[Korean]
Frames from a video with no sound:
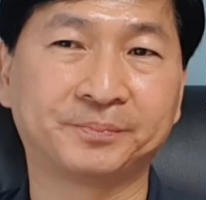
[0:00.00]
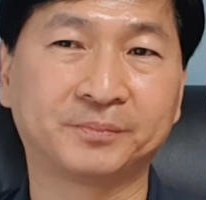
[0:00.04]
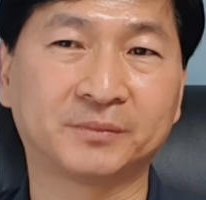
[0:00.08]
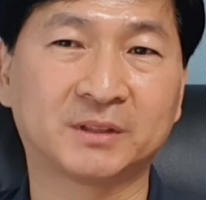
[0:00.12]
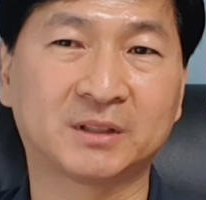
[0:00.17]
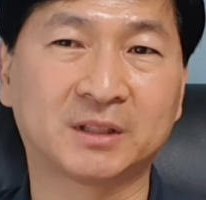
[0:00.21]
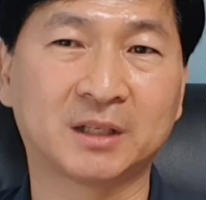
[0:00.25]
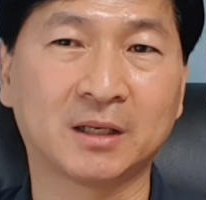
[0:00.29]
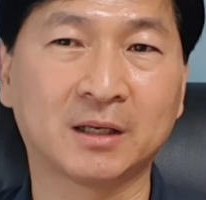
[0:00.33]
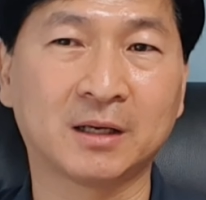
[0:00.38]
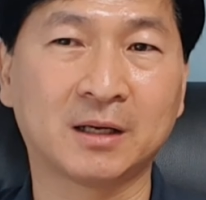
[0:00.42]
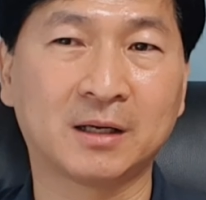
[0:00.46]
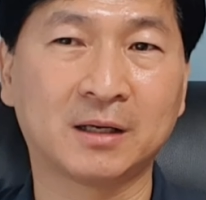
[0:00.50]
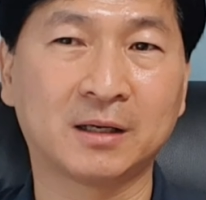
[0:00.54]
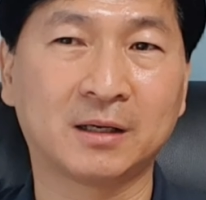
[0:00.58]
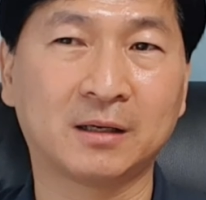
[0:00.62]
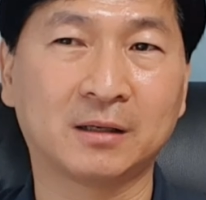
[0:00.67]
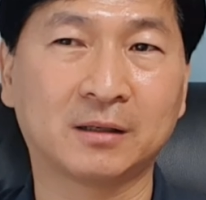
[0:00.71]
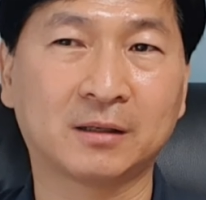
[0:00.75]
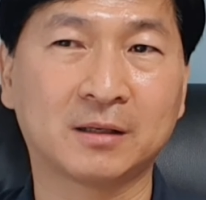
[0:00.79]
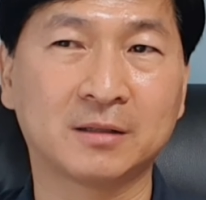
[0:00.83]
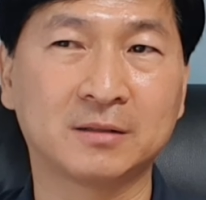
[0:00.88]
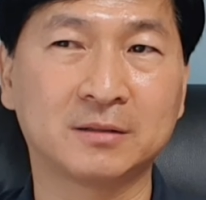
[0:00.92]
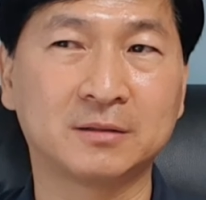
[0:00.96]
제가
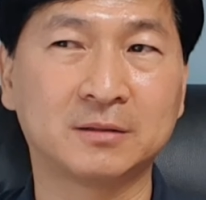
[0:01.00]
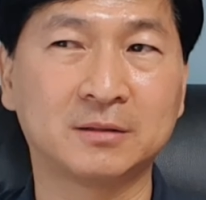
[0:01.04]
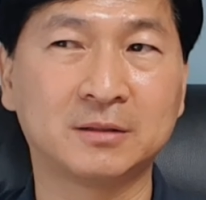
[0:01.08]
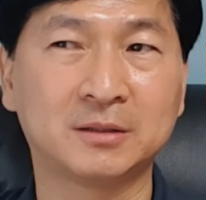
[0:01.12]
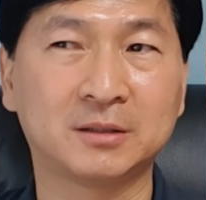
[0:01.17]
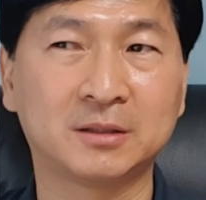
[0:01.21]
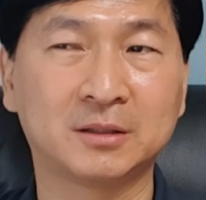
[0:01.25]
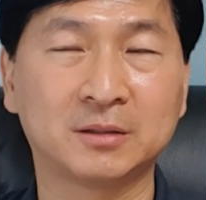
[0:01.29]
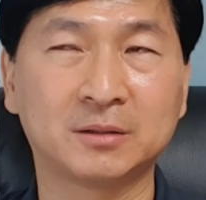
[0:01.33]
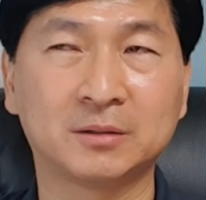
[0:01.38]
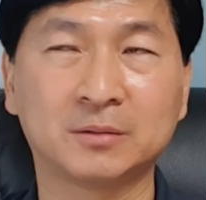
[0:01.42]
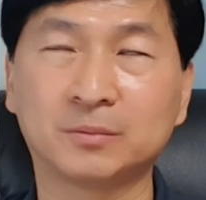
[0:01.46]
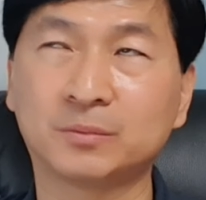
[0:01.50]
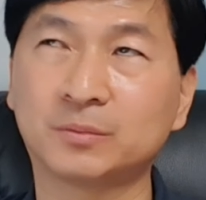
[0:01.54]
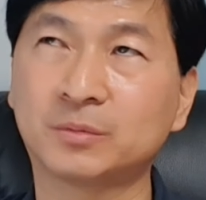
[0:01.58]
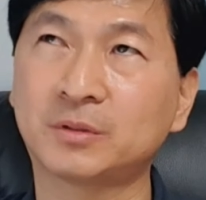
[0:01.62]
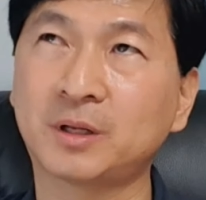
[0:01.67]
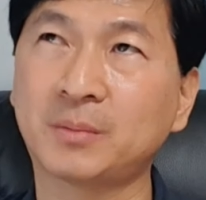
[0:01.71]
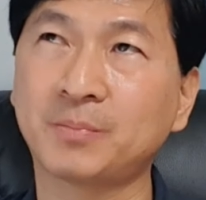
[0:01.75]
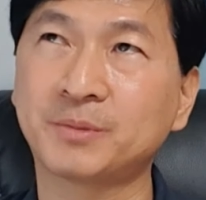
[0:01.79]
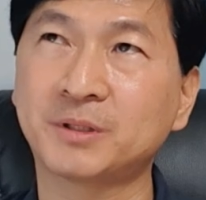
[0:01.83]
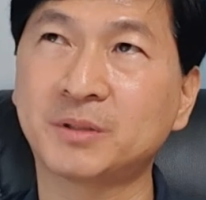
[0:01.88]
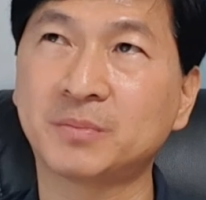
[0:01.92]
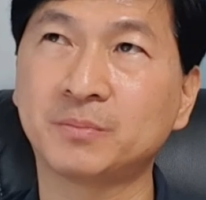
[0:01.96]
그러니까 20,
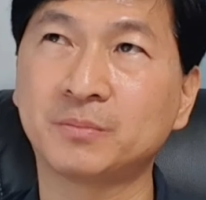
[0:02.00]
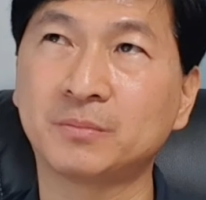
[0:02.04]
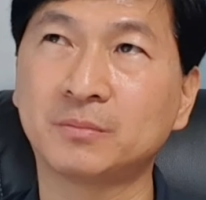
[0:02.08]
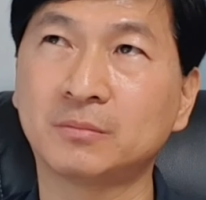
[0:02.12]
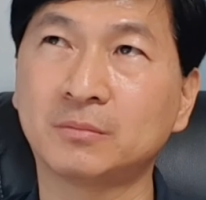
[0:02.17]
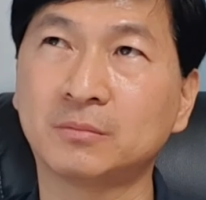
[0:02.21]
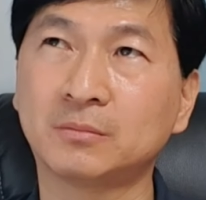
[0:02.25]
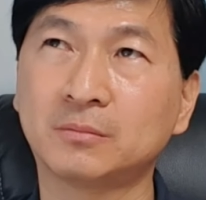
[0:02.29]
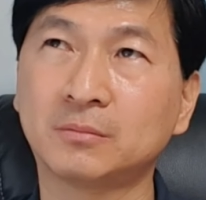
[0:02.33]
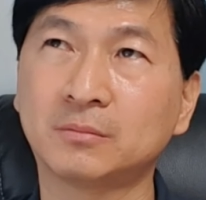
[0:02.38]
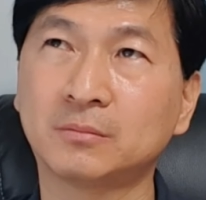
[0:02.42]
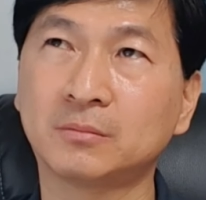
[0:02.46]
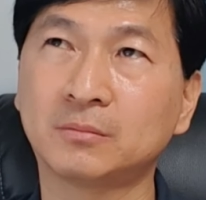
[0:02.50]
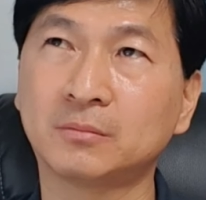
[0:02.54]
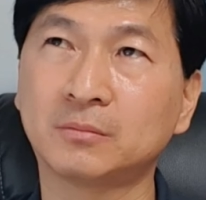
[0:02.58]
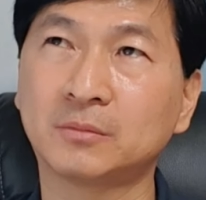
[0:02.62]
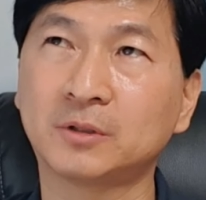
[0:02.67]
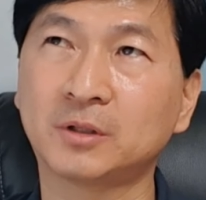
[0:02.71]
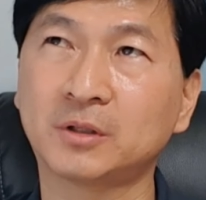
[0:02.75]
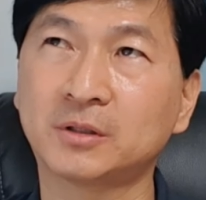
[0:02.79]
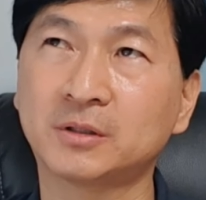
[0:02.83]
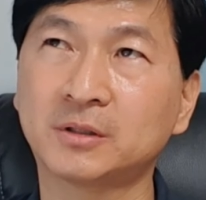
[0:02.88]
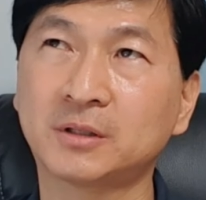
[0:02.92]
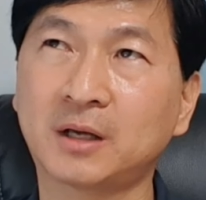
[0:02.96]

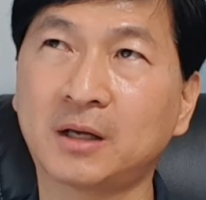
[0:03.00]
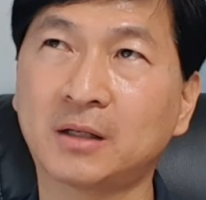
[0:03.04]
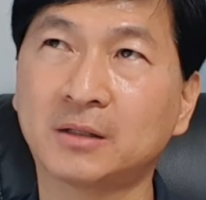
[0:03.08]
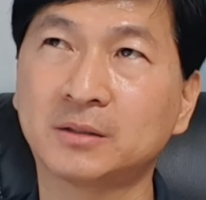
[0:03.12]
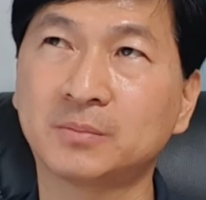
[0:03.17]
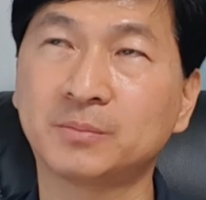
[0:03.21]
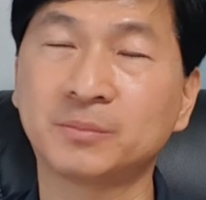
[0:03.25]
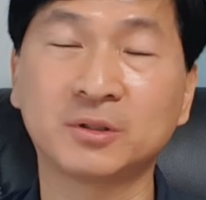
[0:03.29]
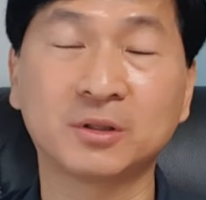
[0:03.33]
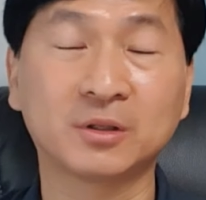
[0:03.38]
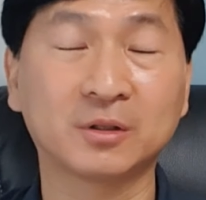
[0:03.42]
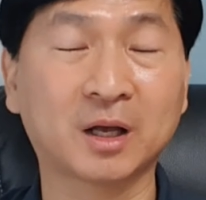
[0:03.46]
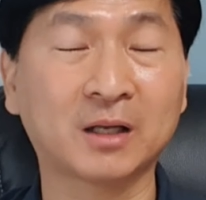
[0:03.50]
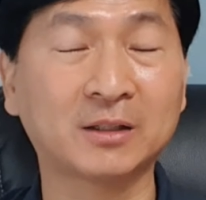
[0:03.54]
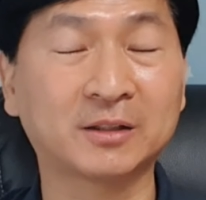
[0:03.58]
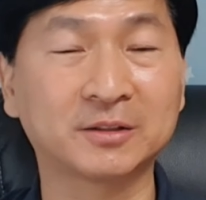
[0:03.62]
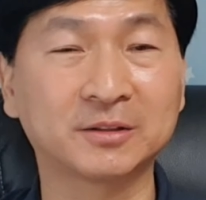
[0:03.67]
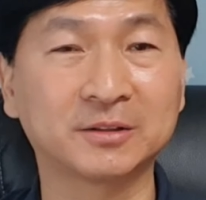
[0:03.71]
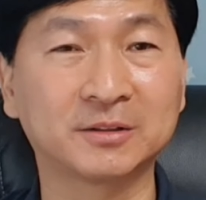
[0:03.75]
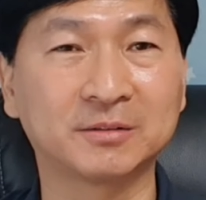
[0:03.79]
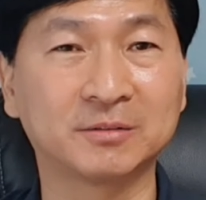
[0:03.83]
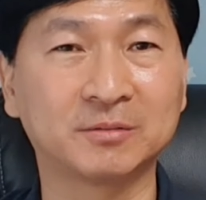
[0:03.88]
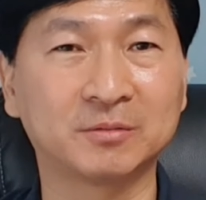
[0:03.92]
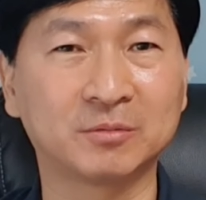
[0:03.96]
30년, 40년
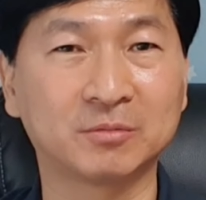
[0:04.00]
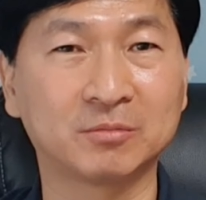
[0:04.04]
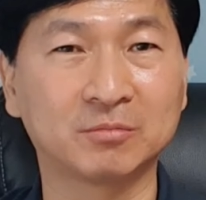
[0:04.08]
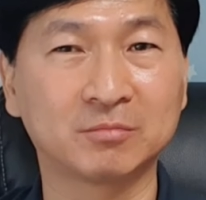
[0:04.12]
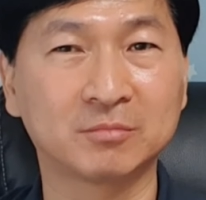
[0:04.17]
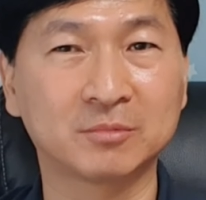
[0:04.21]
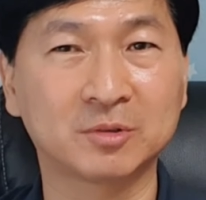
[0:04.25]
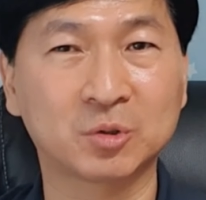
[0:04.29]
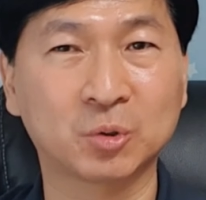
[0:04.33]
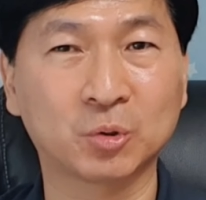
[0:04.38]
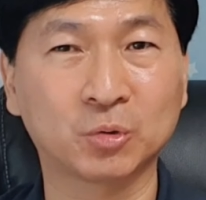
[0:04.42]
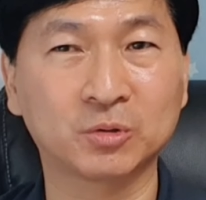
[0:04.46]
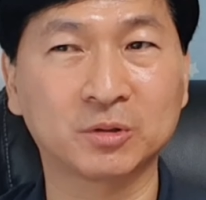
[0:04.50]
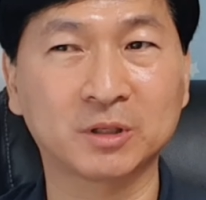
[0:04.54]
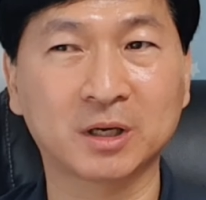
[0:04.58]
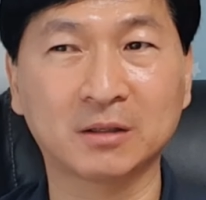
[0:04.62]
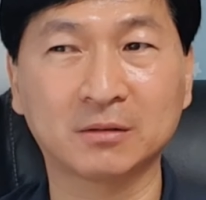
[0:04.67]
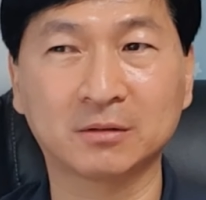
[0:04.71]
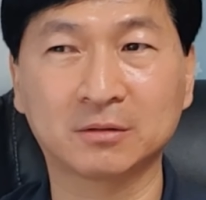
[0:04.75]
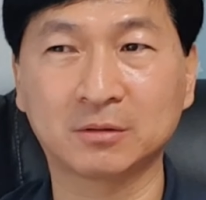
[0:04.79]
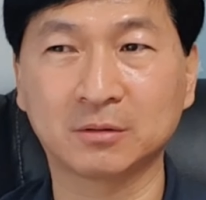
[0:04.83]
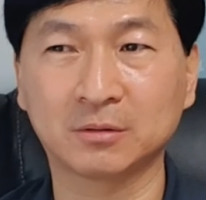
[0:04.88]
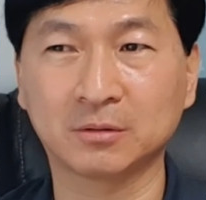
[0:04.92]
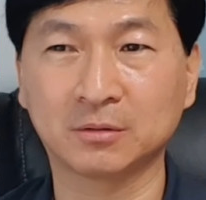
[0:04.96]
하여튼
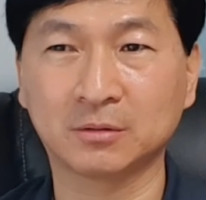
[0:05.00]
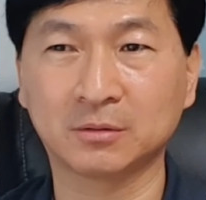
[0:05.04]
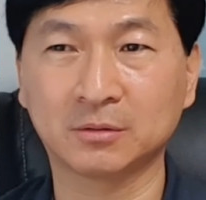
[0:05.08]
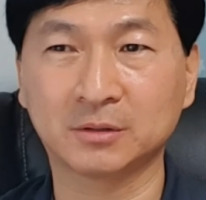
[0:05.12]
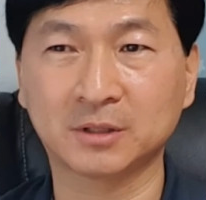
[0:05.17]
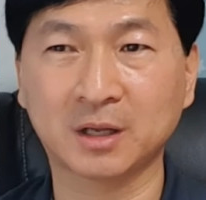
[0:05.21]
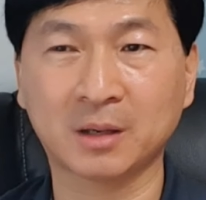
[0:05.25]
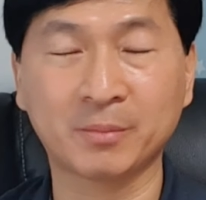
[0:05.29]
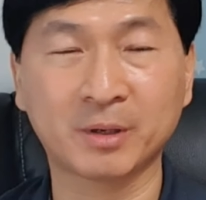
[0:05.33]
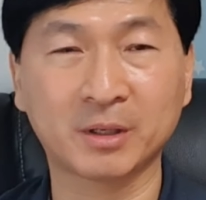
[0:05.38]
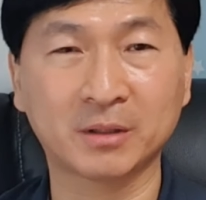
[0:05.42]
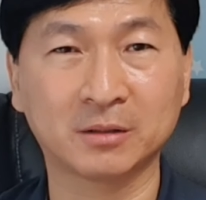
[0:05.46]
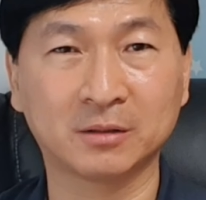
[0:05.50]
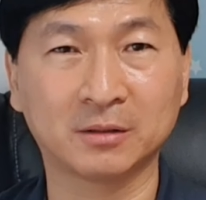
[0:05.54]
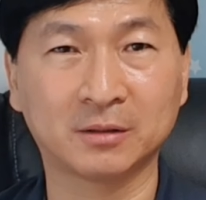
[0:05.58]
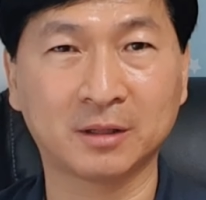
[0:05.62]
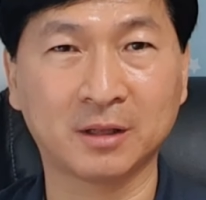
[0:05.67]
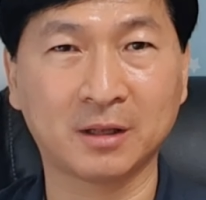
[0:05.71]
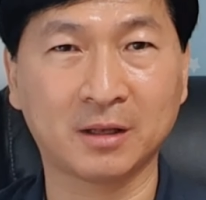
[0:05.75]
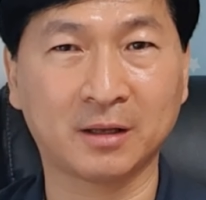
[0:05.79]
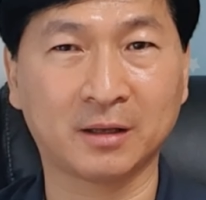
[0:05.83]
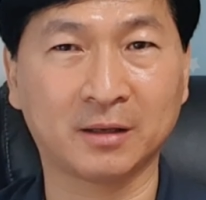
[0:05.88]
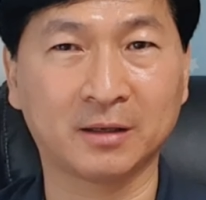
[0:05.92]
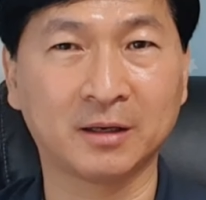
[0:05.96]
초등학교 3학년
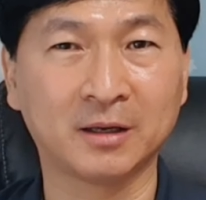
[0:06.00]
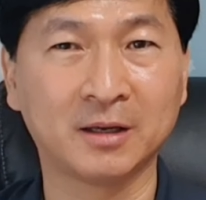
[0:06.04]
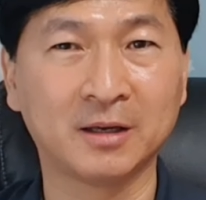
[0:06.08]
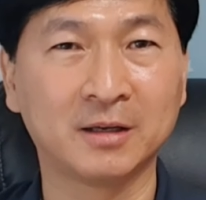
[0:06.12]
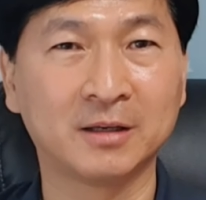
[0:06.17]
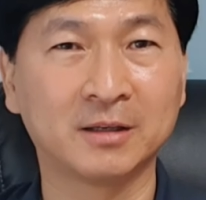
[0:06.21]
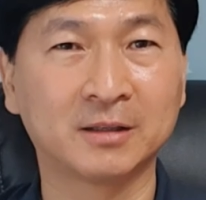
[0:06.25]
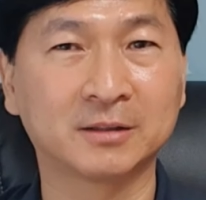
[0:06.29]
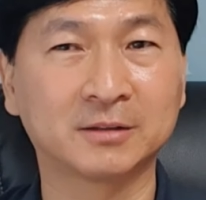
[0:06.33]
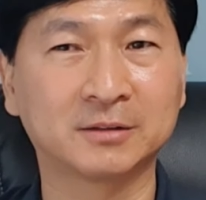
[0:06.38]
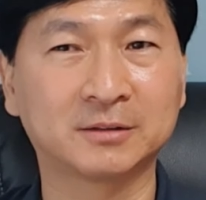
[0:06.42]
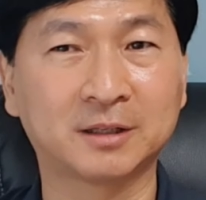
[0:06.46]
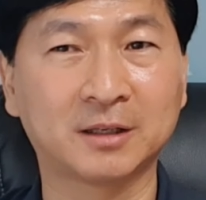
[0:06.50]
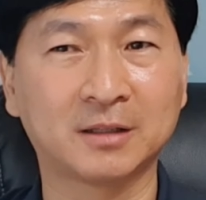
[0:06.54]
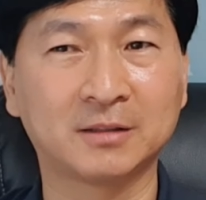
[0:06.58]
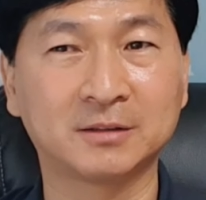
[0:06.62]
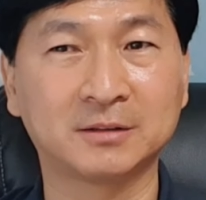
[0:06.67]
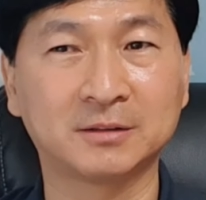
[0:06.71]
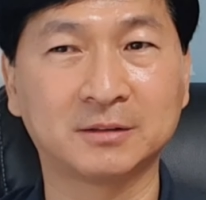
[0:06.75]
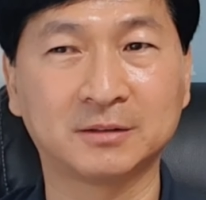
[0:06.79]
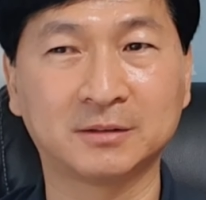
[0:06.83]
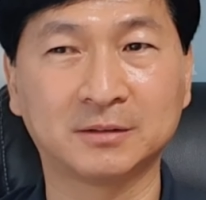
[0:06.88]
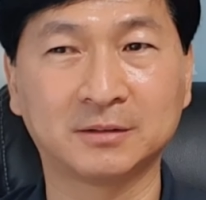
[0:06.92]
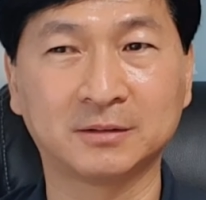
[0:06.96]
때
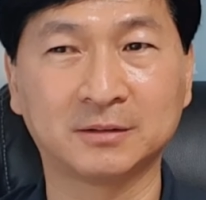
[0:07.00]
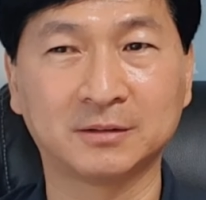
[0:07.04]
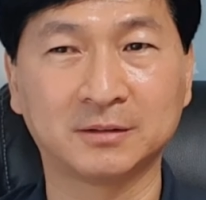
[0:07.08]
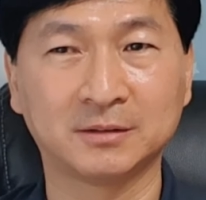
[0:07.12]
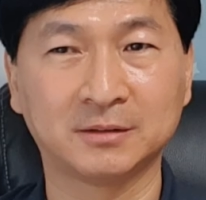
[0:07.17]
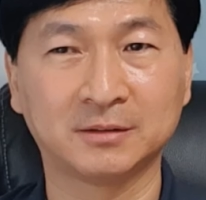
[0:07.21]
그때는